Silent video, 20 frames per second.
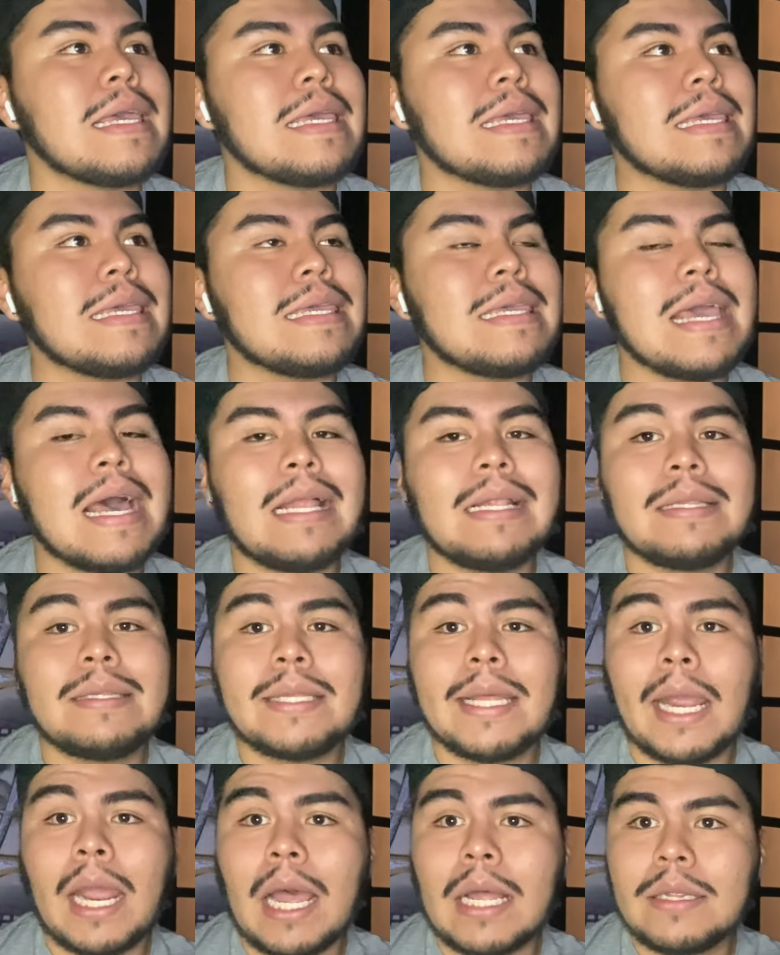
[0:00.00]
Y al
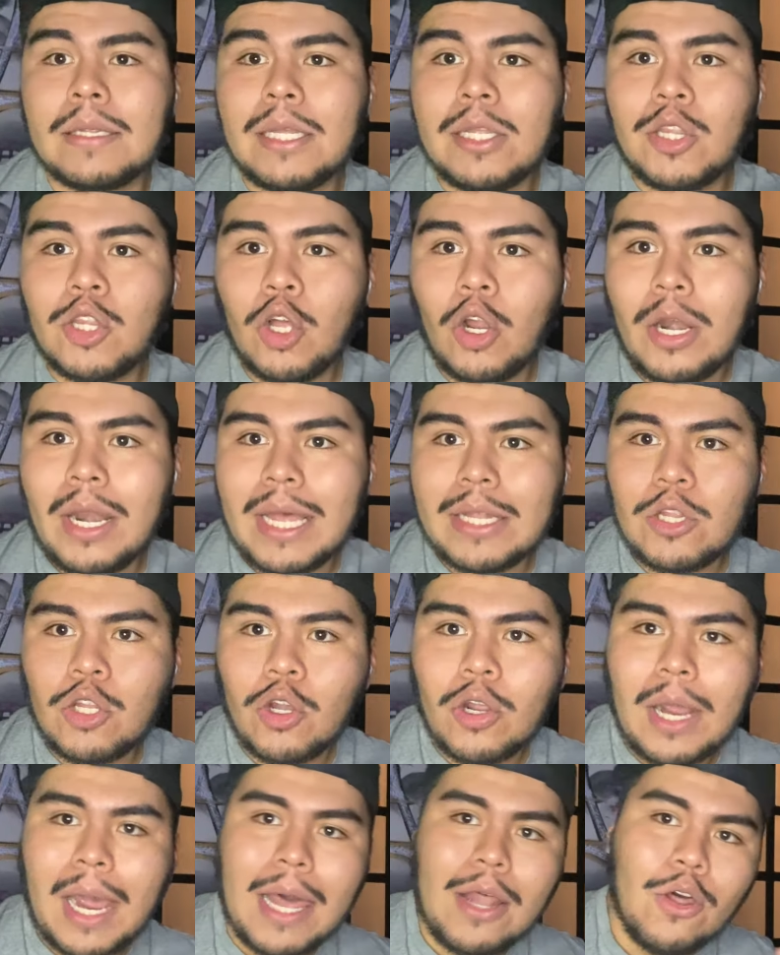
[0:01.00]
Tecatito le ha
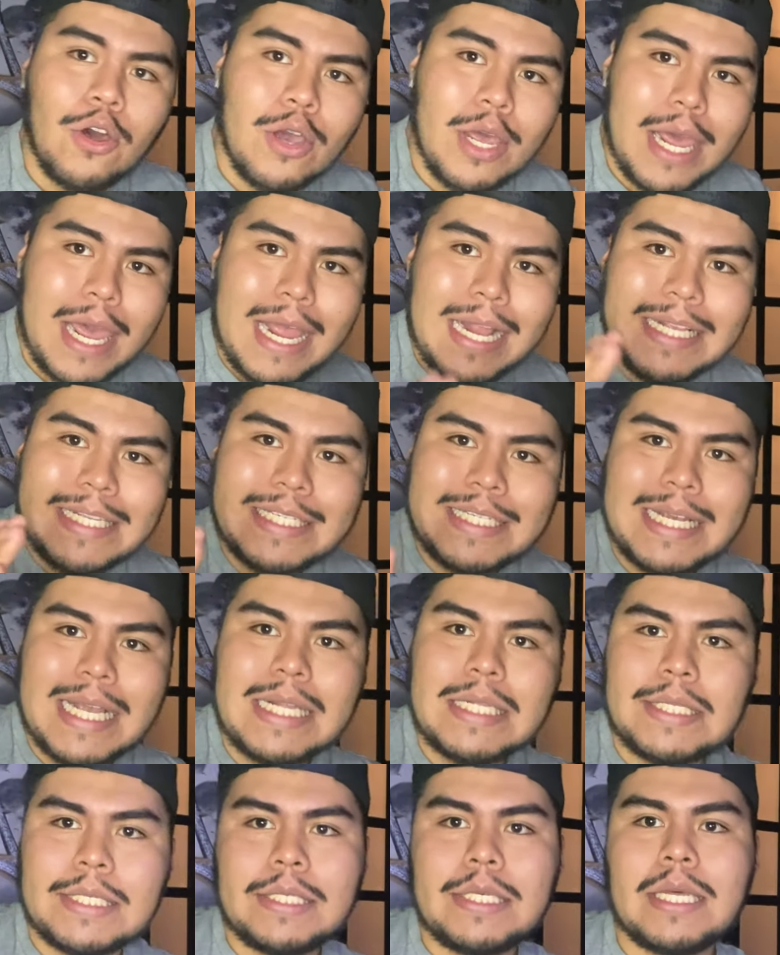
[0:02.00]
tocado el
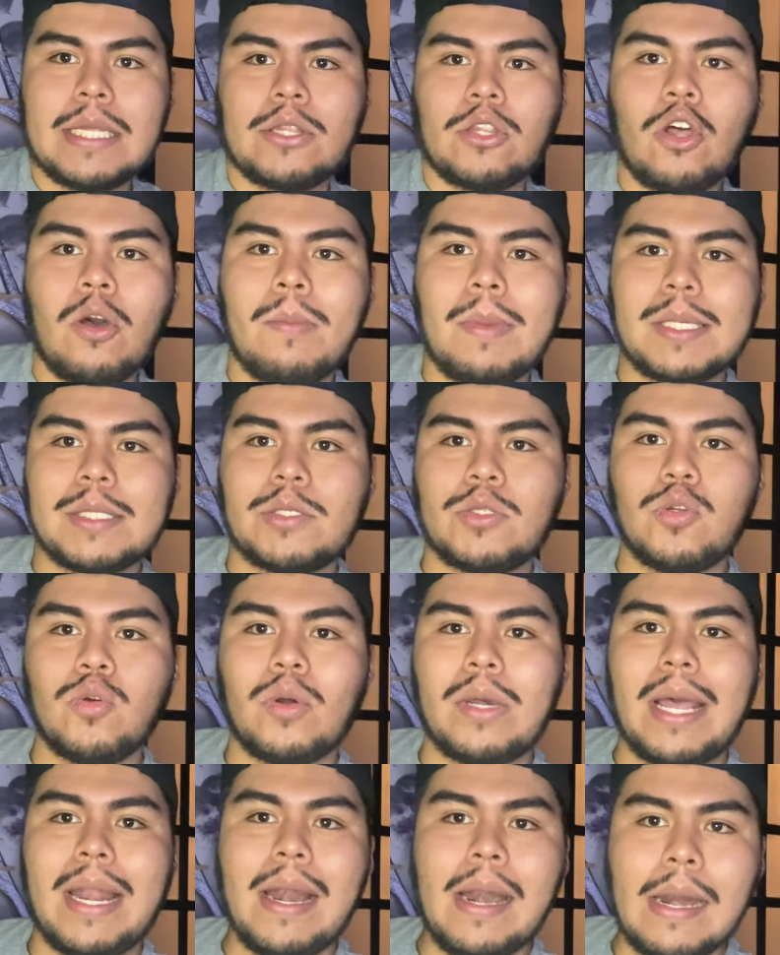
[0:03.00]
Chelsea de Thomas
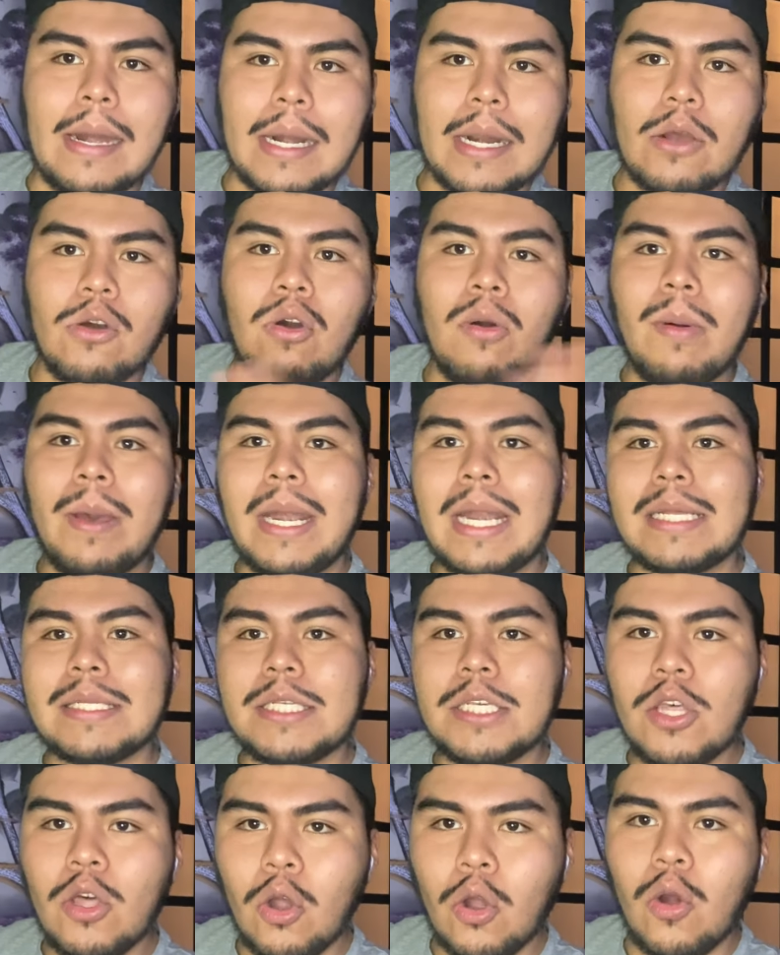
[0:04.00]
Tuchel, el
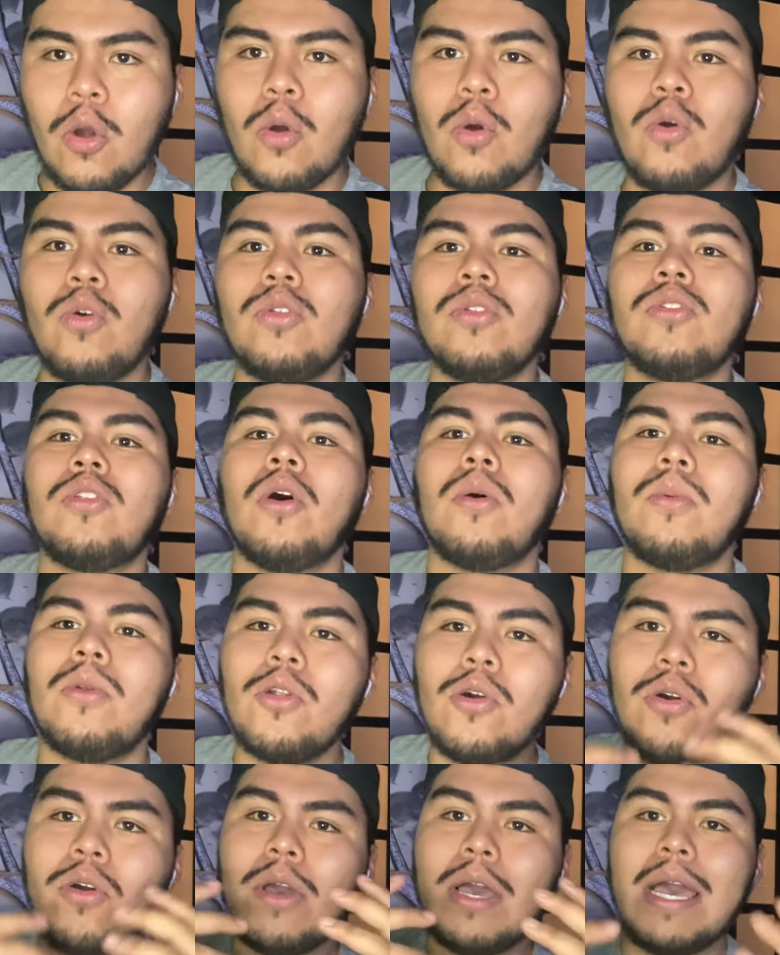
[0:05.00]
rejuvenecido conjunto
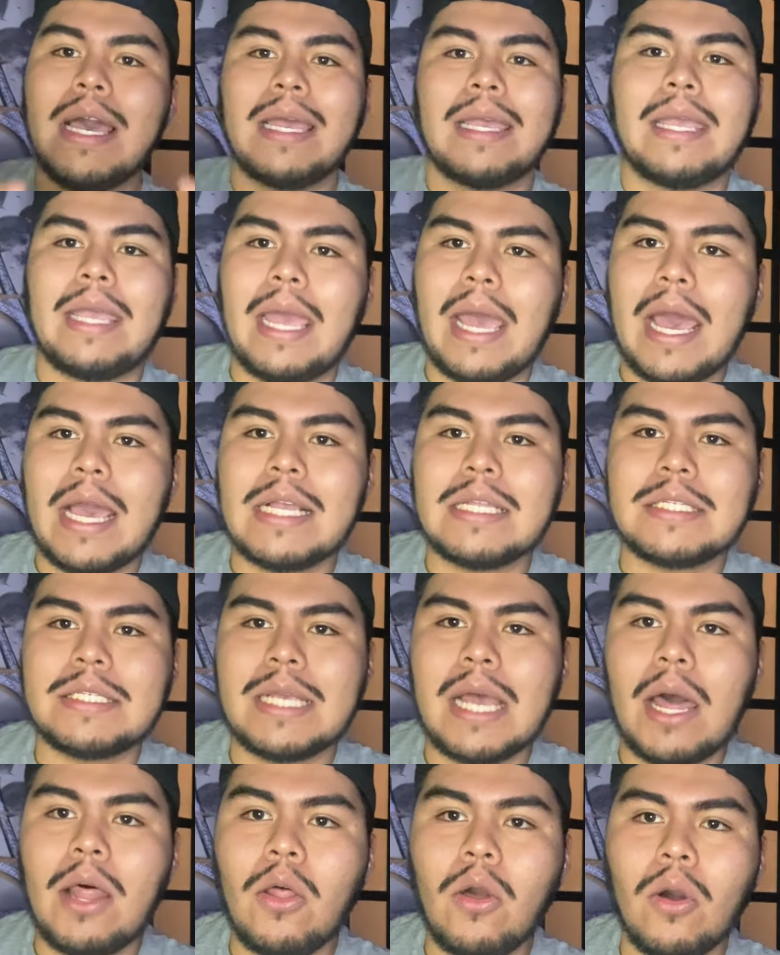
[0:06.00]
blue que ha
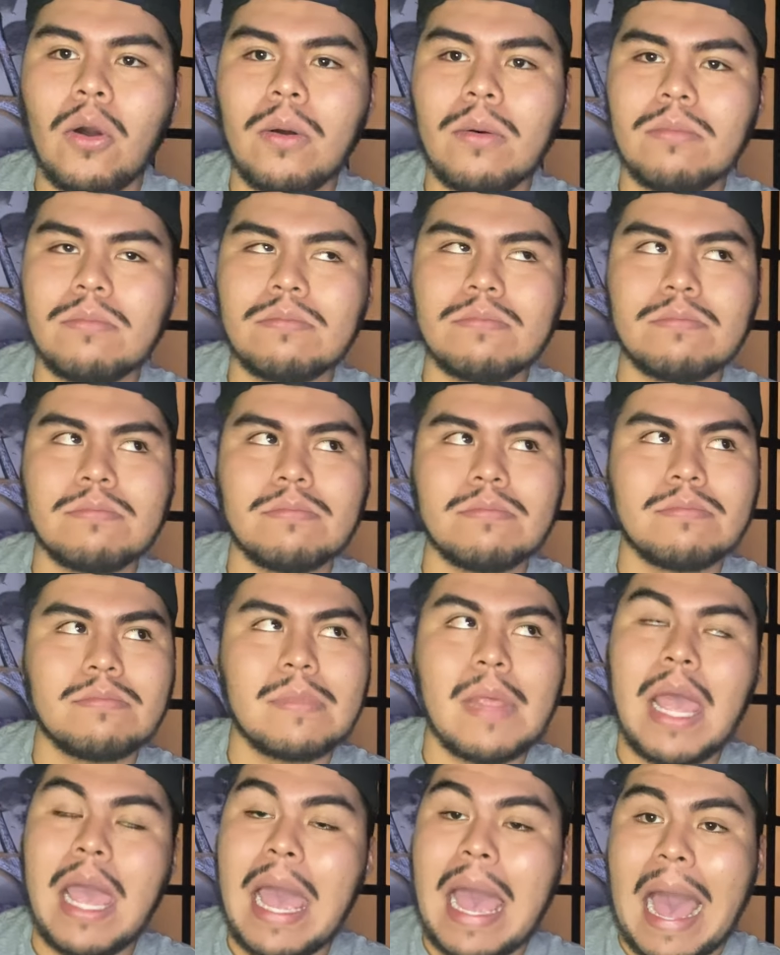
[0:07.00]
echado
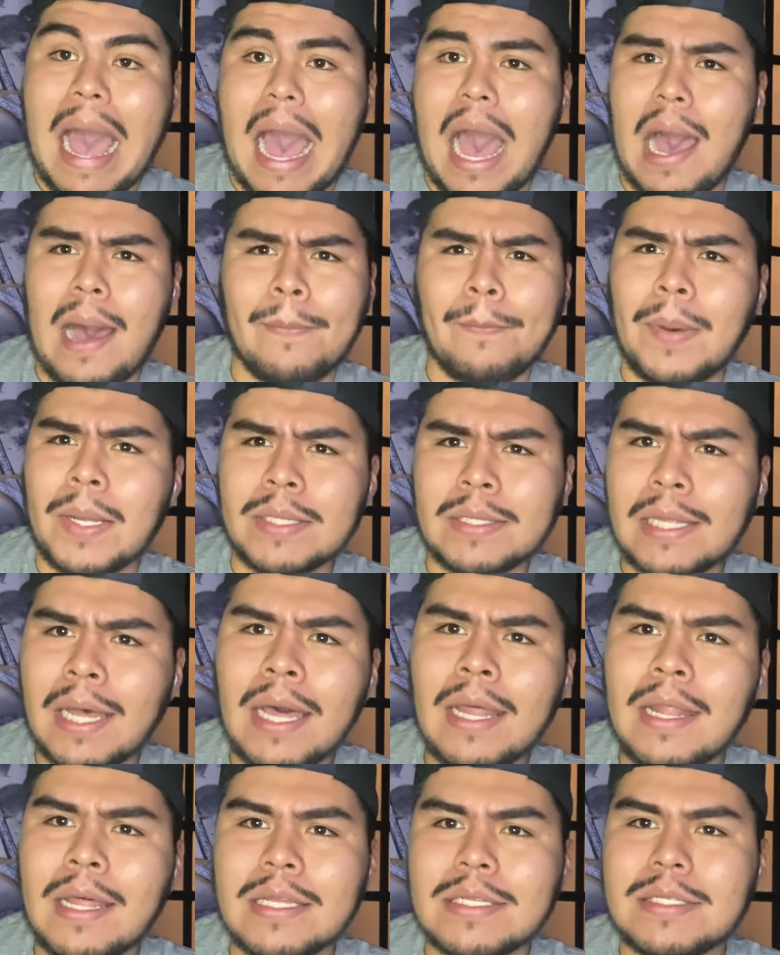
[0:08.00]
a
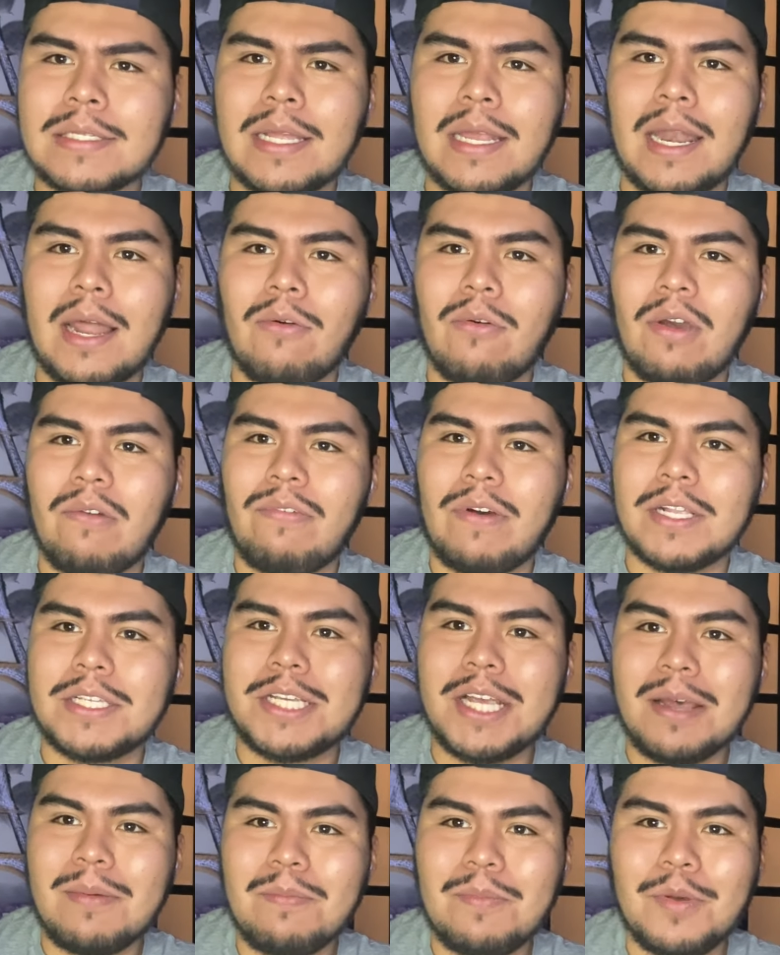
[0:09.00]
patadas de la UEFA
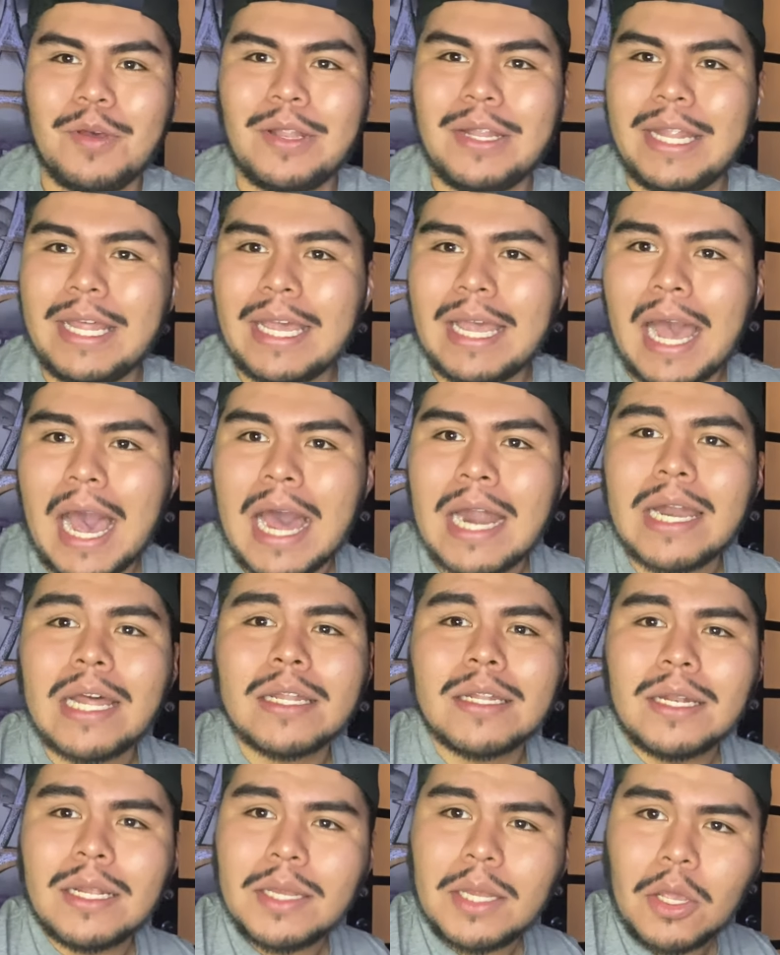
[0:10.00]
Champions League al
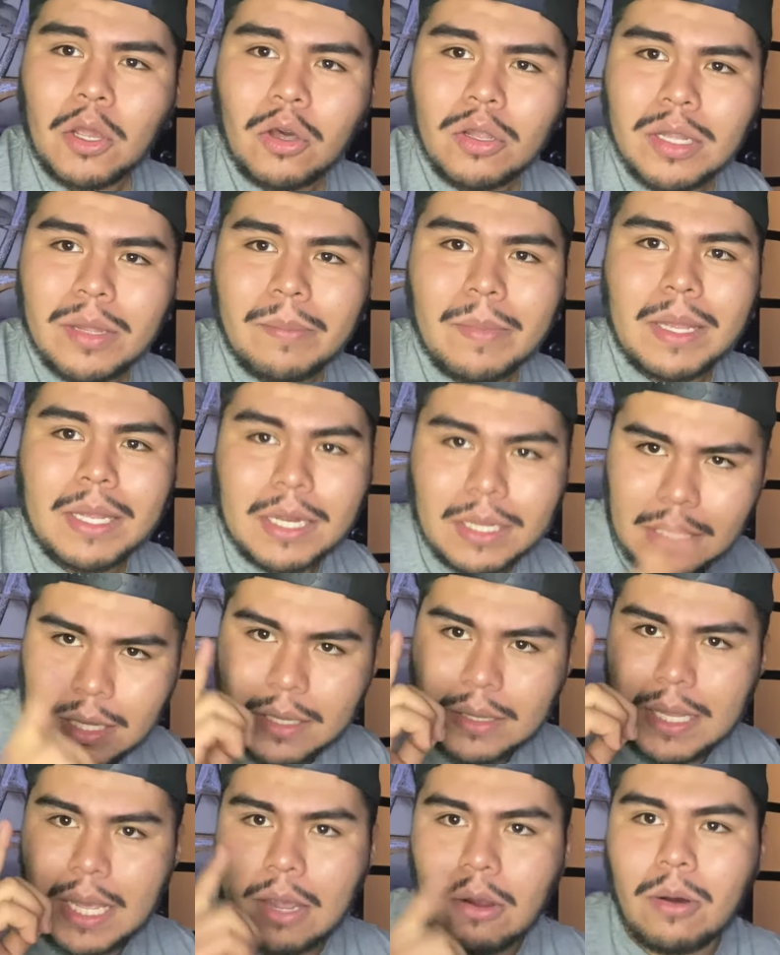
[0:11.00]
Atlético de Madrid de
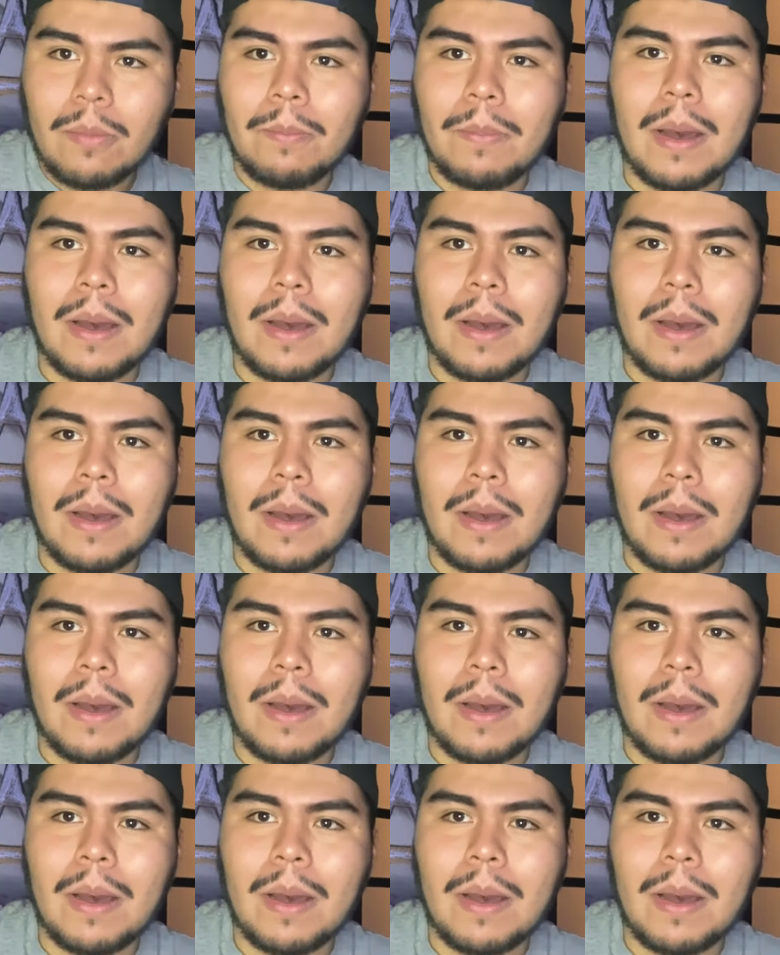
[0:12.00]
Diego